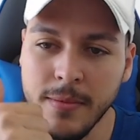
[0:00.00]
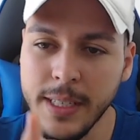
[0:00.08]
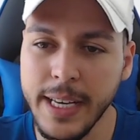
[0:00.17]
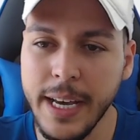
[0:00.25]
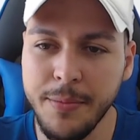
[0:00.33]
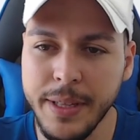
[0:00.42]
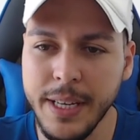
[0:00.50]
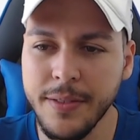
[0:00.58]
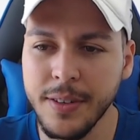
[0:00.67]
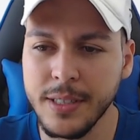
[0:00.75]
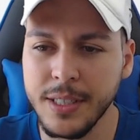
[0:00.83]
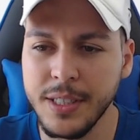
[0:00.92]
quero pedir que
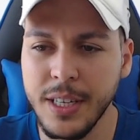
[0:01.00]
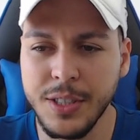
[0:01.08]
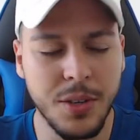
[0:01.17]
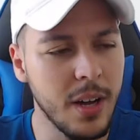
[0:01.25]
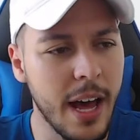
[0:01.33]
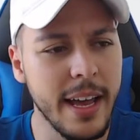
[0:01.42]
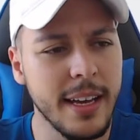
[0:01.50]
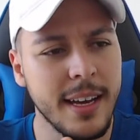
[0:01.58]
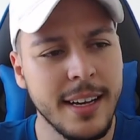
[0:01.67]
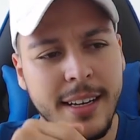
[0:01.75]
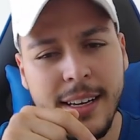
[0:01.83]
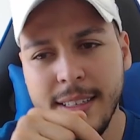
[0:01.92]
vocês deixem o like,
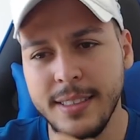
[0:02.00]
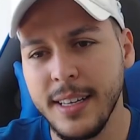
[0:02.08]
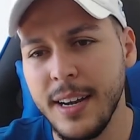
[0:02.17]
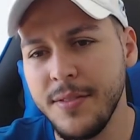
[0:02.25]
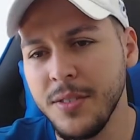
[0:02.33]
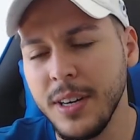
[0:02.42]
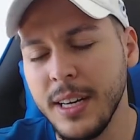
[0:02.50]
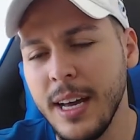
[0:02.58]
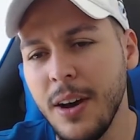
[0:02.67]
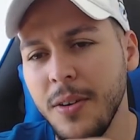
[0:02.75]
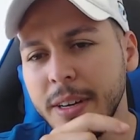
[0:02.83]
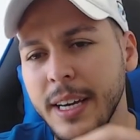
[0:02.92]
se inscrevam no
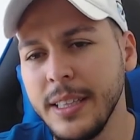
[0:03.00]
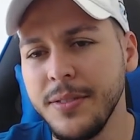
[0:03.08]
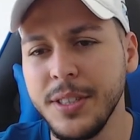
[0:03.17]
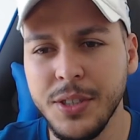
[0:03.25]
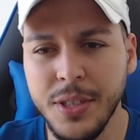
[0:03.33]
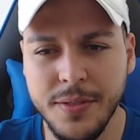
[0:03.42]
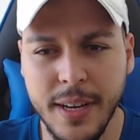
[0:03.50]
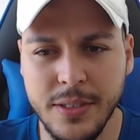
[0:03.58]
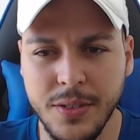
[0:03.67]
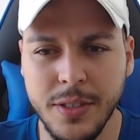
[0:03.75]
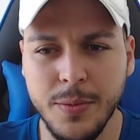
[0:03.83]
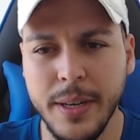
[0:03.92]
canal e ativem as
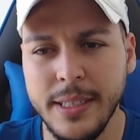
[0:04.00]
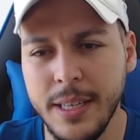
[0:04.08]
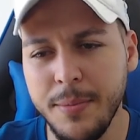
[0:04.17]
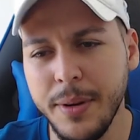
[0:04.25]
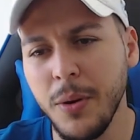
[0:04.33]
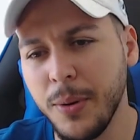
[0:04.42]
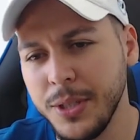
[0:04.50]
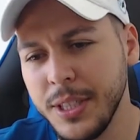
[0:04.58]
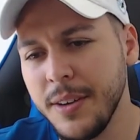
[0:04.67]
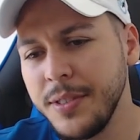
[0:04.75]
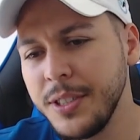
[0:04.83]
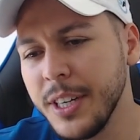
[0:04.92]
notificações, porque sempre que eu
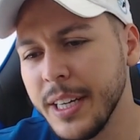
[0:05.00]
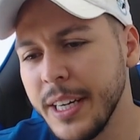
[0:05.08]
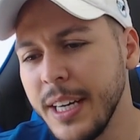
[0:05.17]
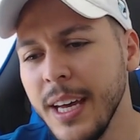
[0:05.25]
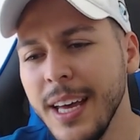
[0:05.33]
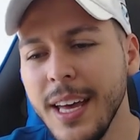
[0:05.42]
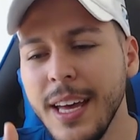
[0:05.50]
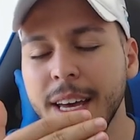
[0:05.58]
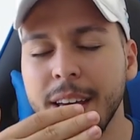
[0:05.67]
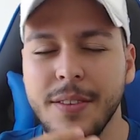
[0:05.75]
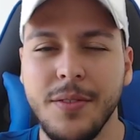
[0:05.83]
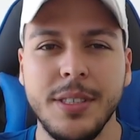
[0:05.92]
postar vídeo aqui,
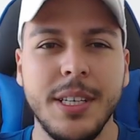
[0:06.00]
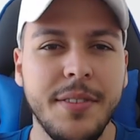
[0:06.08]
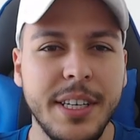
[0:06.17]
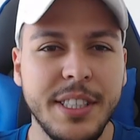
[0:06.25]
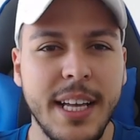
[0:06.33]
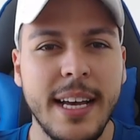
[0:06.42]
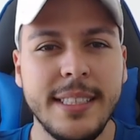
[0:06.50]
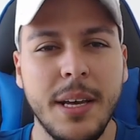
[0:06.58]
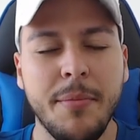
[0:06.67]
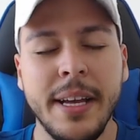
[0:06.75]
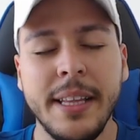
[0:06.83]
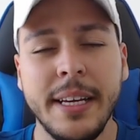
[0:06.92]
você vai estar
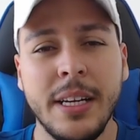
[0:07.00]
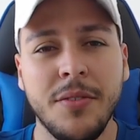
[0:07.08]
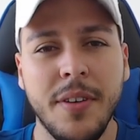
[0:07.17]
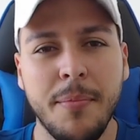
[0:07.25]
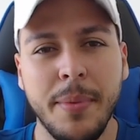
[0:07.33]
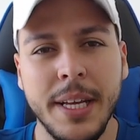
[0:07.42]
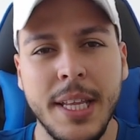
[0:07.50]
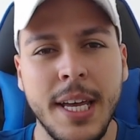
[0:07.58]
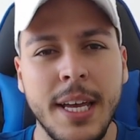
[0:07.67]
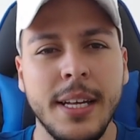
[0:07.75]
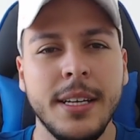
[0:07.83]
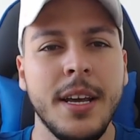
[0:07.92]
recebendo e não vai
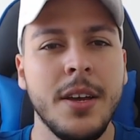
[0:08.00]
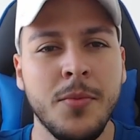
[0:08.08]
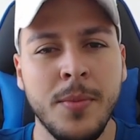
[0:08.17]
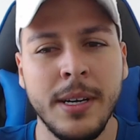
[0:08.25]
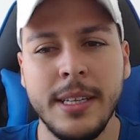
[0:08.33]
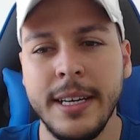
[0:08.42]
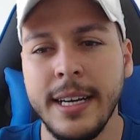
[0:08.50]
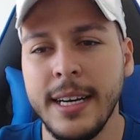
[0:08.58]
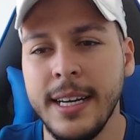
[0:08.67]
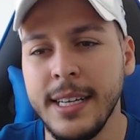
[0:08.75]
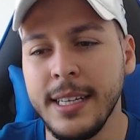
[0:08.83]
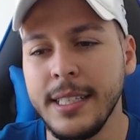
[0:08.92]
perder nenhuma dica
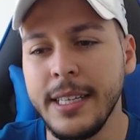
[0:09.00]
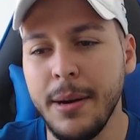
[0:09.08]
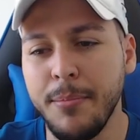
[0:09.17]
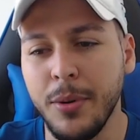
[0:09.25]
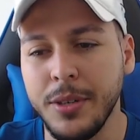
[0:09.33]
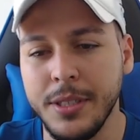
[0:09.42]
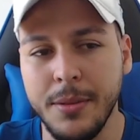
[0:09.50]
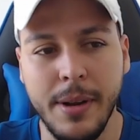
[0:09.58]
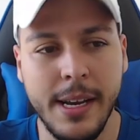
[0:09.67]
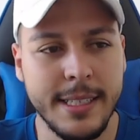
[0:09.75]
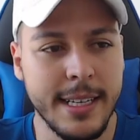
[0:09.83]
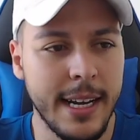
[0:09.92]
de aposta.
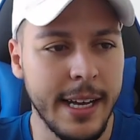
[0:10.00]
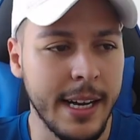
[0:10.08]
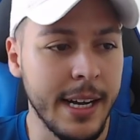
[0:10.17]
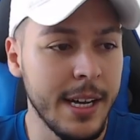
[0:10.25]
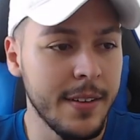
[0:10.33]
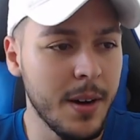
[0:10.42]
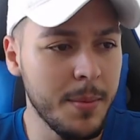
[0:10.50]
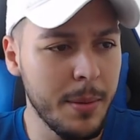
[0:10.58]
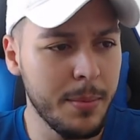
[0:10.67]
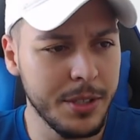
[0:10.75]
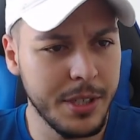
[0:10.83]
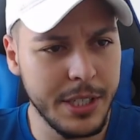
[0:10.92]
Beleza, galera? Vamos lá
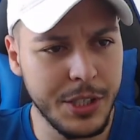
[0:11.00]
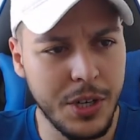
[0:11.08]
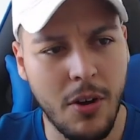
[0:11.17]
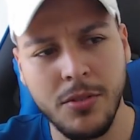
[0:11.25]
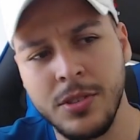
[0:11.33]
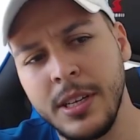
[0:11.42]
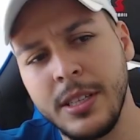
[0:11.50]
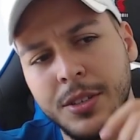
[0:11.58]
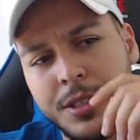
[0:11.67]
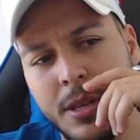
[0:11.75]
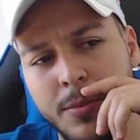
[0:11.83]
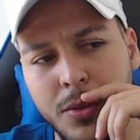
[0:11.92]
para os três jogos, né?
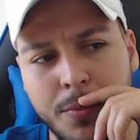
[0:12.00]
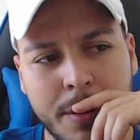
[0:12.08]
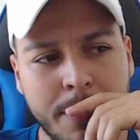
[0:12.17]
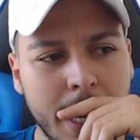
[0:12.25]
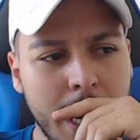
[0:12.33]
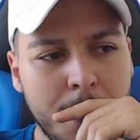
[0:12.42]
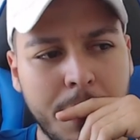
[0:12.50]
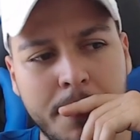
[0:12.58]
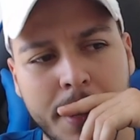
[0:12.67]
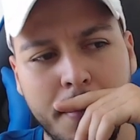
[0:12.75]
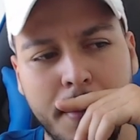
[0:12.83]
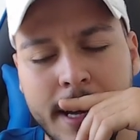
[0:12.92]
Nós temos o primeiro, a
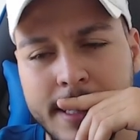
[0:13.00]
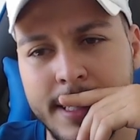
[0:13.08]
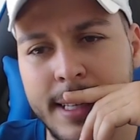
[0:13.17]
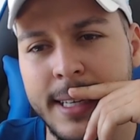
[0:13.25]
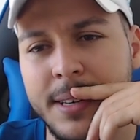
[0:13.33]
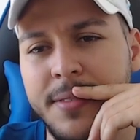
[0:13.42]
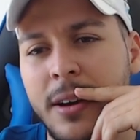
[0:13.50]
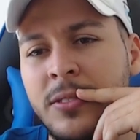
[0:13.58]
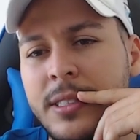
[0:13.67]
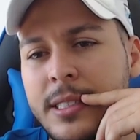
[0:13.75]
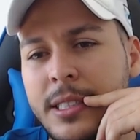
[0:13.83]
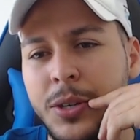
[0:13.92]
primeira partida que vai
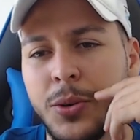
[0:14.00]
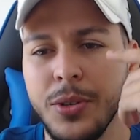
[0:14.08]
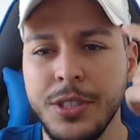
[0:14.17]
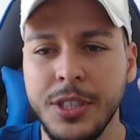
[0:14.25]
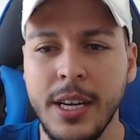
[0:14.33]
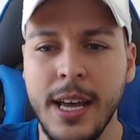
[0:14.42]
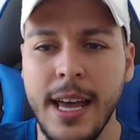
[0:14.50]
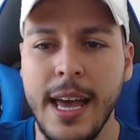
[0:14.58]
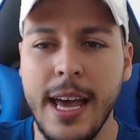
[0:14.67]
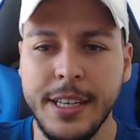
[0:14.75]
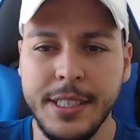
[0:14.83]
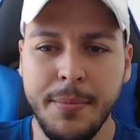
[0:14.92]
acontecer hoje
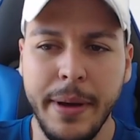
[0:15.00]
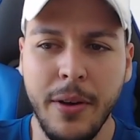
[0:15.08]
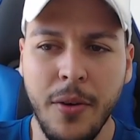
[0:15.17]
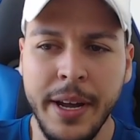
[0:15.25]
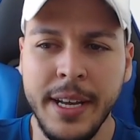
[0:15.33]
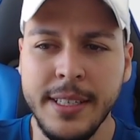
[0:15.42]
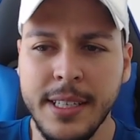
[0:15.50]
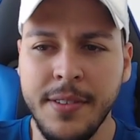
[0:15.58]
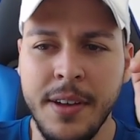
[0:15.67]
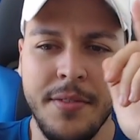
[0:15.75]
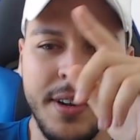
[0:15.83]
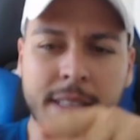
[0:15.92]
é a Chapecoense que
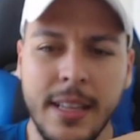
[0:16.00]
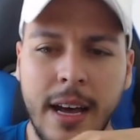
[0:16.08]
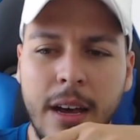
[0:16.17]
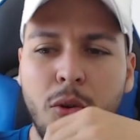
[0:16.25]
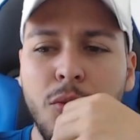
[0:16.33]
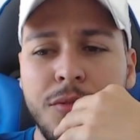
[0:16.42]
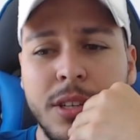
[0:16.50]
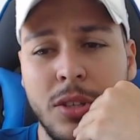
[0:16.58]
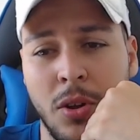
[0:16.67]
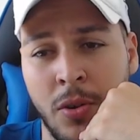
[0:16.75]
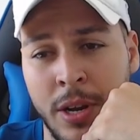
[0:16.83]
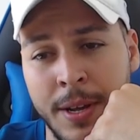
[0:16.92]
vai enfrentar o
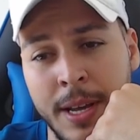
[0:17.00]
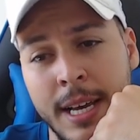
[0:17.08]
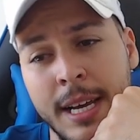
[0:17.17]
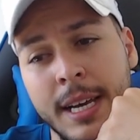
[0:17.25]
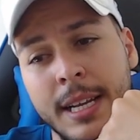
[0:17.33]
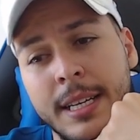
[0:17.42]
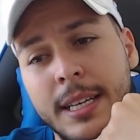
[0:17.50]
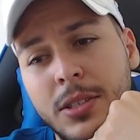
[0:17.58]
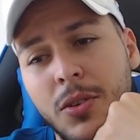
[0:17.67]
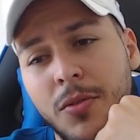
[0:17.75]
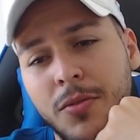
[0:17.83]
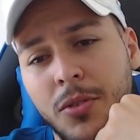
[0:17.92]
Vitória. Nesse
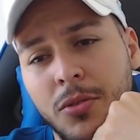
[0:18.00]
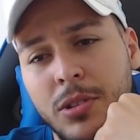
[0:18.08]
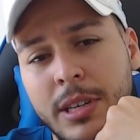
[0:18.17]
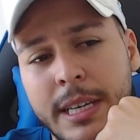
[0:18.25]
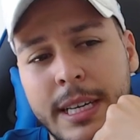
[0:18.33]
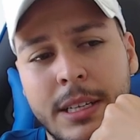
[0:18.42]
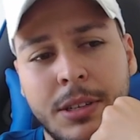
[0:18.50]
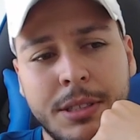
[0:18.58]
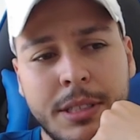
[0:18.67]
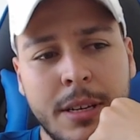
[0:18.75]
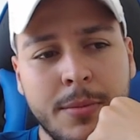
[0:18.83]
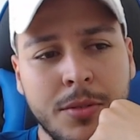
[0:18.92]
confronto aí, nós
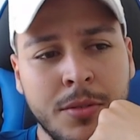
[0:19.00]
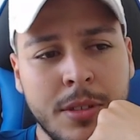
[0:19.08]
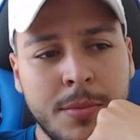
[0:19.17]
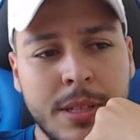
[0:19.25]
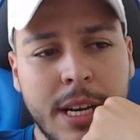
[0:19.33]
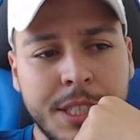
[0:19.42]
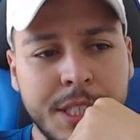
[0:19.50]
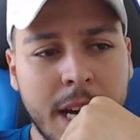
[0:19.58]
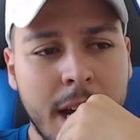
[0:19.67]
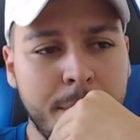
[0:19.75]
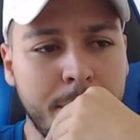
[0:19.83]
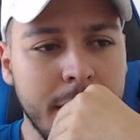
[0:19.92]
temos um time da
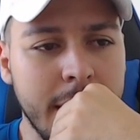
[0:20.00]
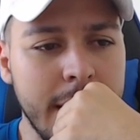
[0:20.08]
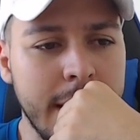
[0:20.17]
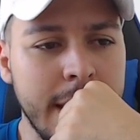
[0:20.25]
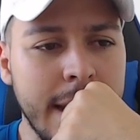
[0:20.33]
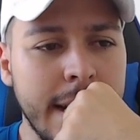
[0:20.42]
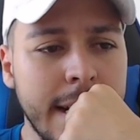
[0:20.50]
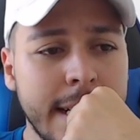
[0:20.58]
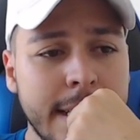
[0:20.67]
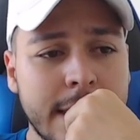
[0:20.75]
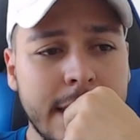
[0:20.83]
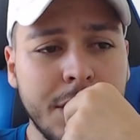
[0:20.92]
Chape que
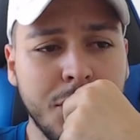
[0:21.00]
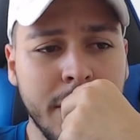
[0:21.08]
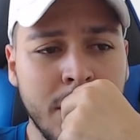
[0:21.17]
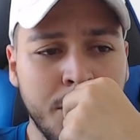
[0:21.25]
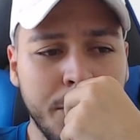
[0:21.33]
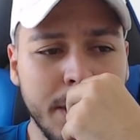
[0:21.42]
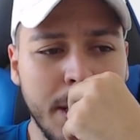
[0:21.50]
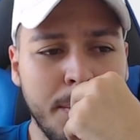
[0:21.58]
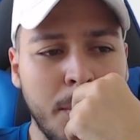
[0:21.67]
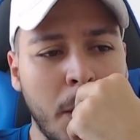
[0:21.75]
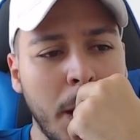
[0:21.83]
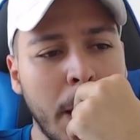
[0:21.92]
está jogando muita
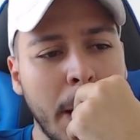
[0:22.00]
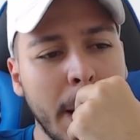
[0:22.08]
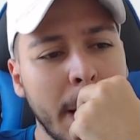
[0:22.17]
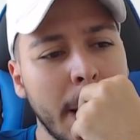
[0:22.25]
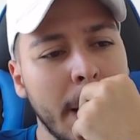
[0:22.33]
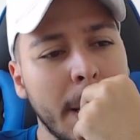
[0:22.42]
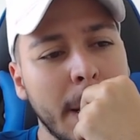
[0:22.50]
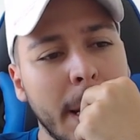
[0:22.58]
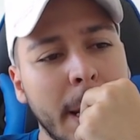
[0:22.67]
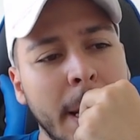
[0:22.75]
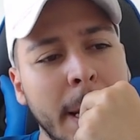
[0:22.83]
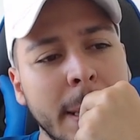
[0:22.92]
bola, né?
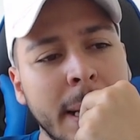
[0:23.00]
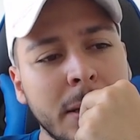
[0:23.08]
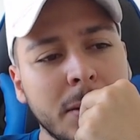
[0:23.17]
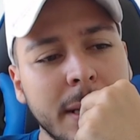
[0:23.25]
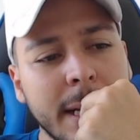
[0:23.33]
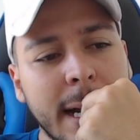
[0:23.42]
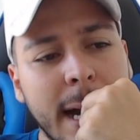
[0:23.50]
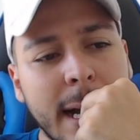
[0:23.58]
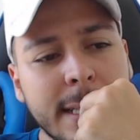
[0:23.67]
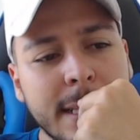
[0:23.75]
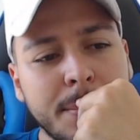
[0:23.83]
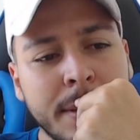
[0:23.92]
É, dentro de
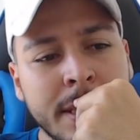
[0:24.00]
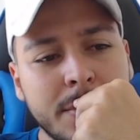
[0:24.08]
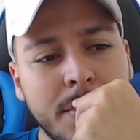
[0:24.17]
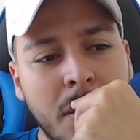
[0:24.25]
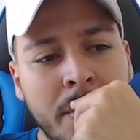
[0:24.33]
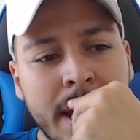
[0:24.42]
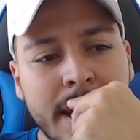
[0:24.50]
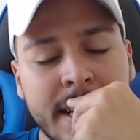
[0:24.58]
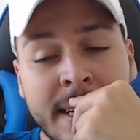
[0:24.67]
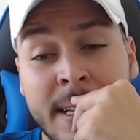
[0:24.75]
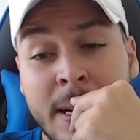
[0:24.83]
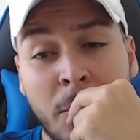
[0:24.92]
casa, principalmente,
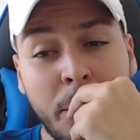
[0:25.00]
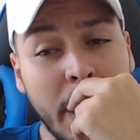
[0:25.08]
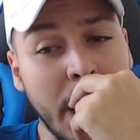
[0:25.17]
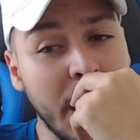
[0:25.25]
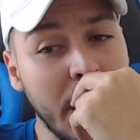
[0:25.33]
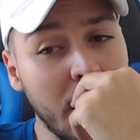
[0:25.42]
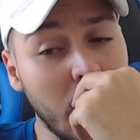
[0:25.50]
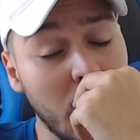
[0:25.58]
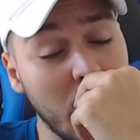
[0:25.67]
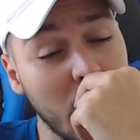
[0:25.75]
ainda não perdeu.